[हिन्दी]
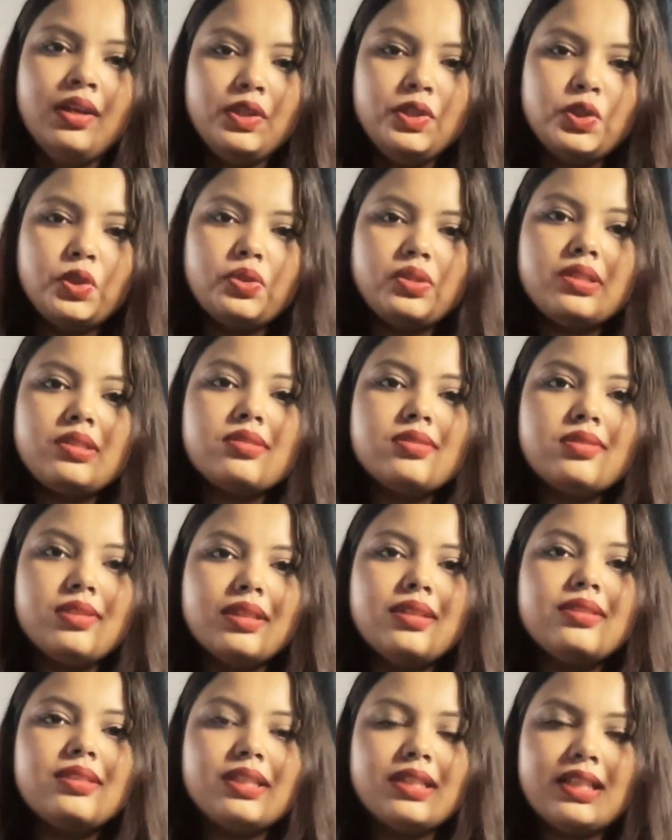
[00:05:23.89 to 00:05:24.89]
जो चीज़
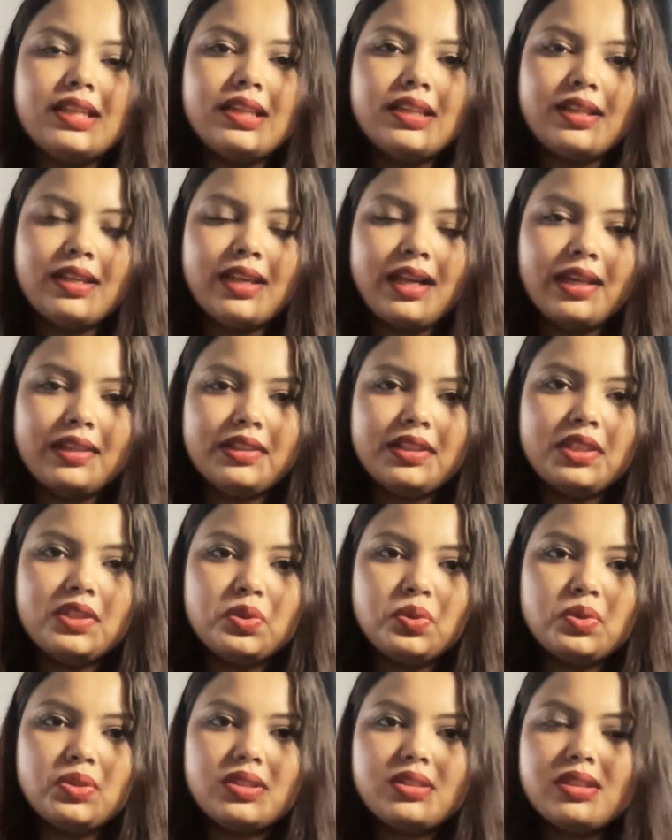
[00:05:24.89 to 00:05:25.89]
दिल से निकल के आती है
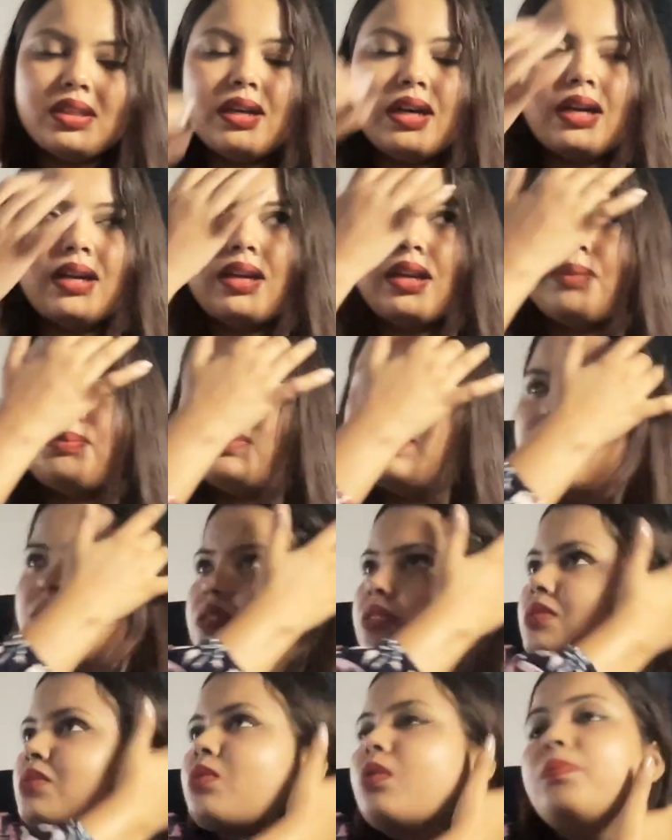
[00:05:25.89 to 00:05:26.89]
जो चीज़ अगर आप किसी
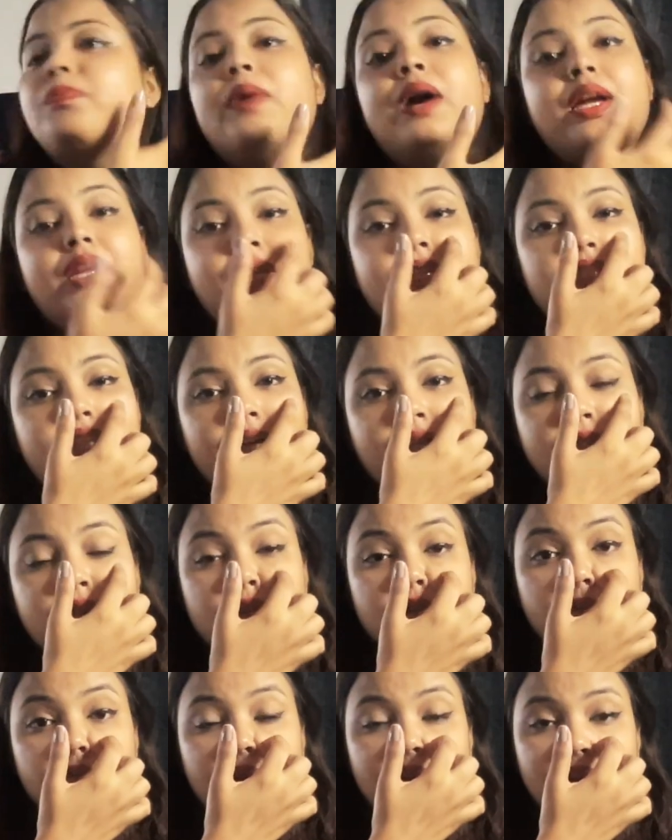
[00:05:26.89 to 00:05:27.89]
चीज़ को पाना चाहते हो
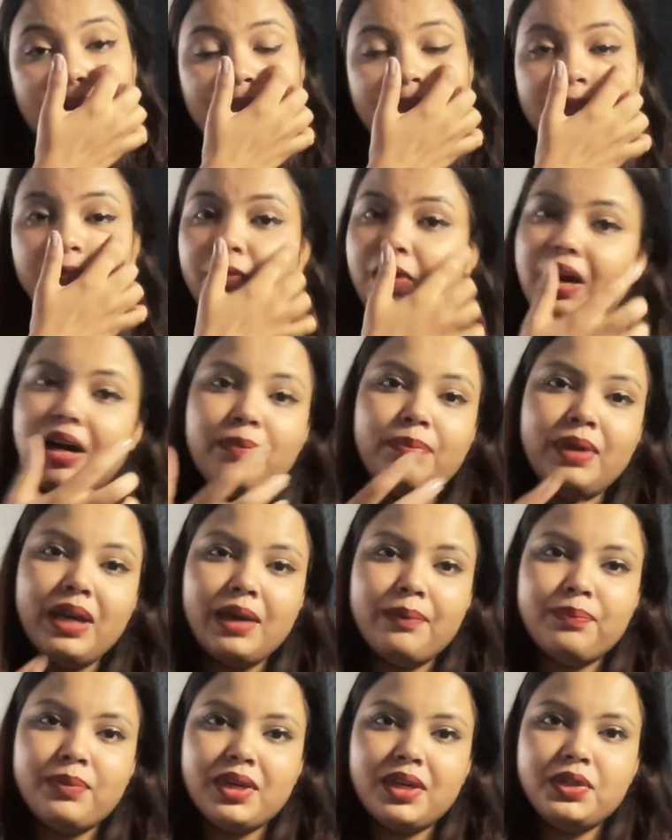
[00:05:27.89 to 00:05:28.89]
तो वहाँ वहाँ पे
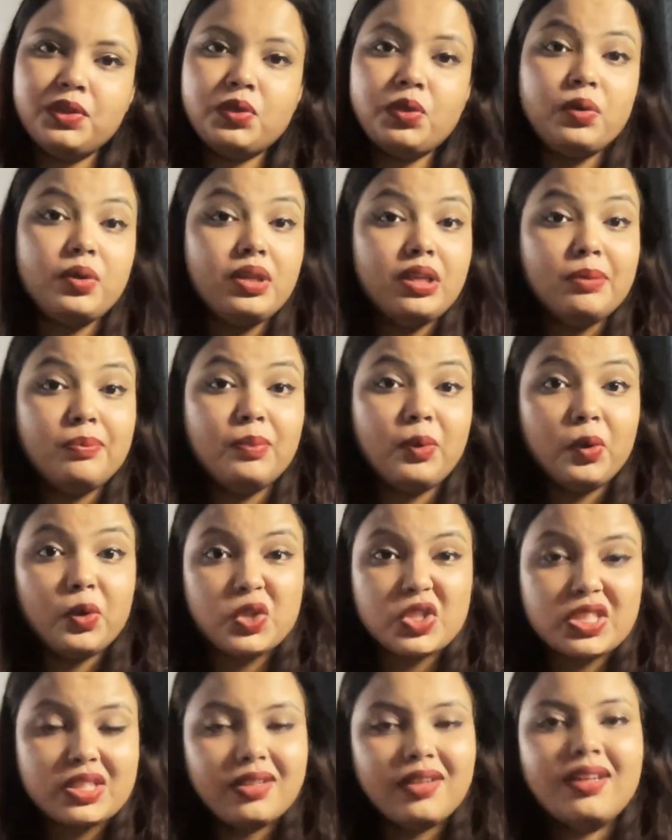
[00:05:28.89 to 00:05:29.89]
आपका यू नो
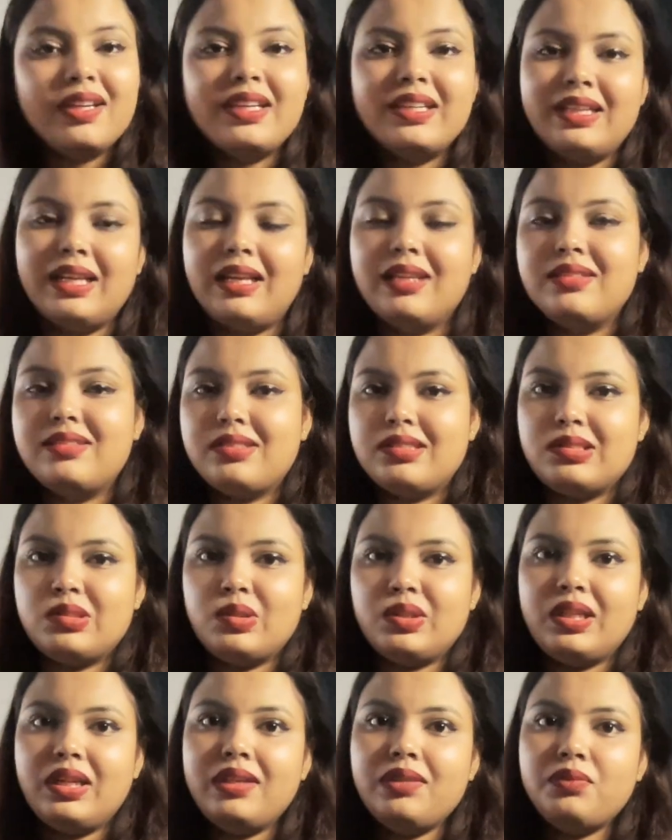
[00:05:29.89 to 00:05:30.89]
इमोशनल इंटेलिजेंस
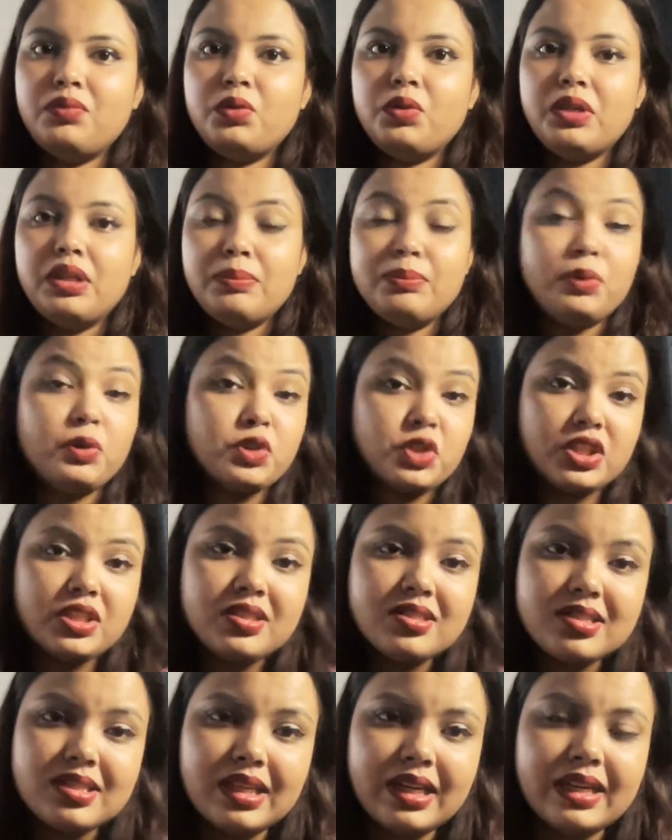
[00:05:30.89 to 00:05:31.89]
होता है लाइक वो
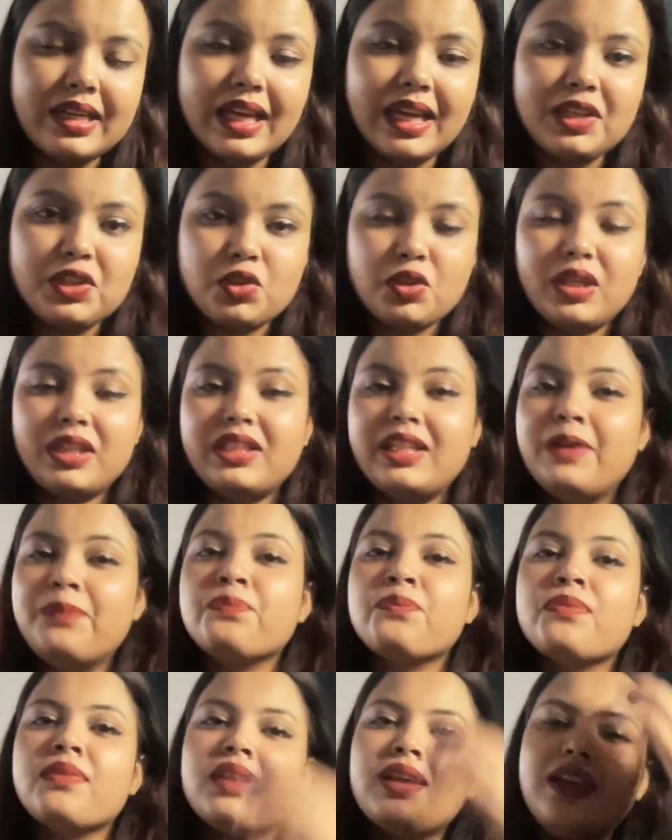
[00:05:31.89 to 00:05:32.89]
इमोशंस से अटैच हो जाता है
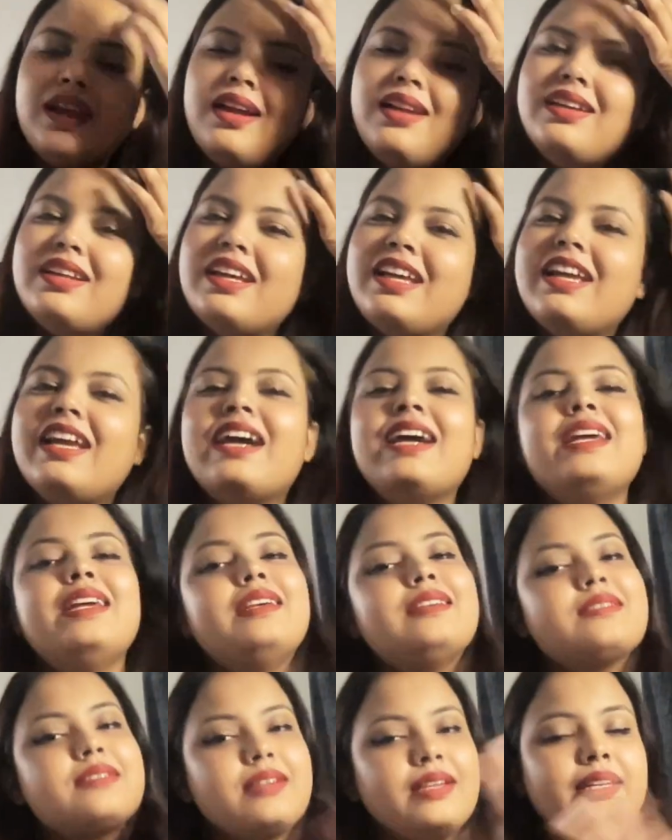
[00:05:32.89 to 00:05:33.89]
एंड ए आई
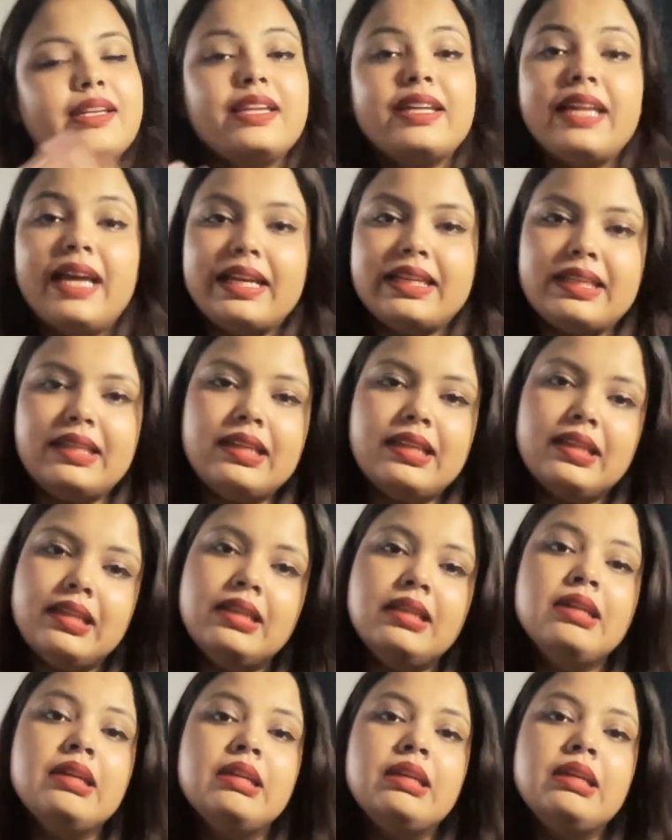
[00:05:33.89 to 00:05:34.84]
इज़ रियली लैकिंग इन